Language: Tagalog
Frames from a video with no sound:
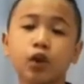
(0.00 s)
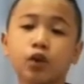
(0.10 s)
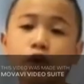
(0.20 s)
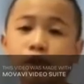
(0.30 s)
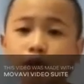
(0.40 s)

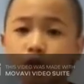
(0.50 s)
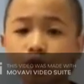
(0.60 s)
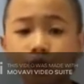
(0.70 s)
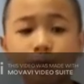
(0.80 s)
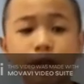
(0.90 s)
Ngunit
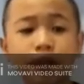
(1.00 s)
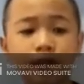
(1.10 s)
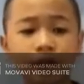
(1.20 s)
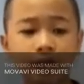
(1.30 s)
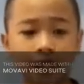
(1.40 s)
tuloy pa
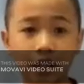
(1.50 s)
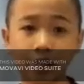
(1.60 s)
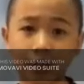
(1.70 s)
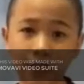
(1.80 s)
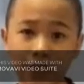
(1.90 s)
rin ang
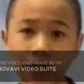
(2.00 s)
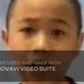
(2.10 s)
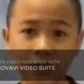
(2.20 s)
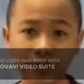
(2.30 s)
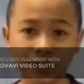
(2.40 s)
aking
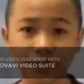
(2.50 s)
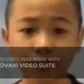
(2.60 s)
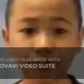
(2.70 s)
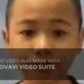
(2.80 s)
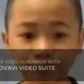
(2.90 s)
pag-aaral.
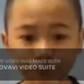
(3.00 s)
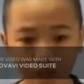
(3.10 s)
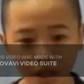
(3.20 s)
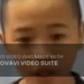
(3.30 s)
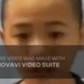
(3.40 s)

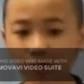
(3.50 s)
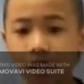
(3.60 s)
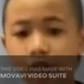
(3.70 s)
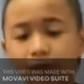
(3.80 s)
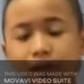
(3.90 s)

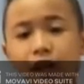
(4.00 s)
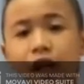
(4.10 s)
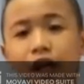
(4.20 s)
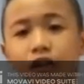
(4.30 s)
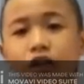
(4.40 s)

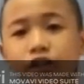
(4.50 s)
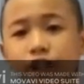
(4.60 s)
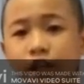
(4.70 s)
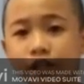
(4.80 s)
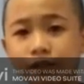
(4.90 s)
Namangha ako
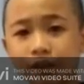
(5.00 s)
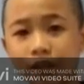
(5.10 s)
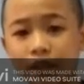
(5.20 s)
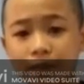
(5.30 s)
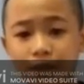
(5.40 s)
sa aking
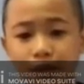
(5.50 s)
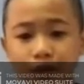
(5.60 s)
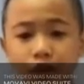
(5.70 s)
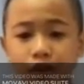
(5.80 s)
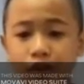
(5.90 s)
mga
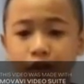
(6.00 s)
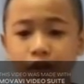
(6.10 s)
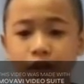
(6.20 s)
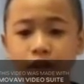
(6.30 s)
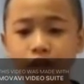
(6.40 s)
napanood
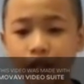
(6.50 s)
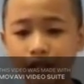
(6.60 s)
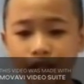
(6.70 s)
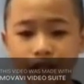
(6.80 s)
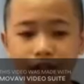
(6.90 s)
sa
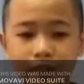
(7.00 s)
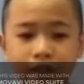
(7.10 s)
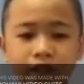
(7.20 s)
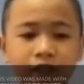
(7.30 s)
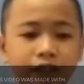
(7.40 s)
aking
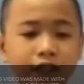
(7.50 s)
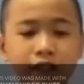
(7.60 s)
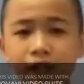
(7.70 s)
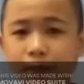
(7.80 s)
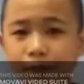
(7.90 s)
tablet na
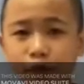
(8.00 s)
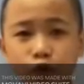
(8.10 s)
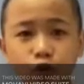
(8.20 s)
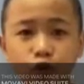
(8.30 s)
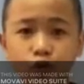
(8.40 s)
tila may
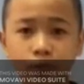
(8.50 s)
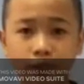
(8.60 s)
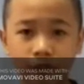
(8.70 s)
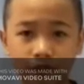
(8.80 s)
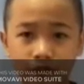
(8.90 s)
guro
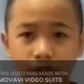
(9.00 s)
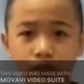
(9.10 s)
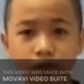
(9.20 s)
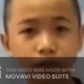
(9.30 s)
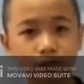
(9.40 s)
pa rin ako.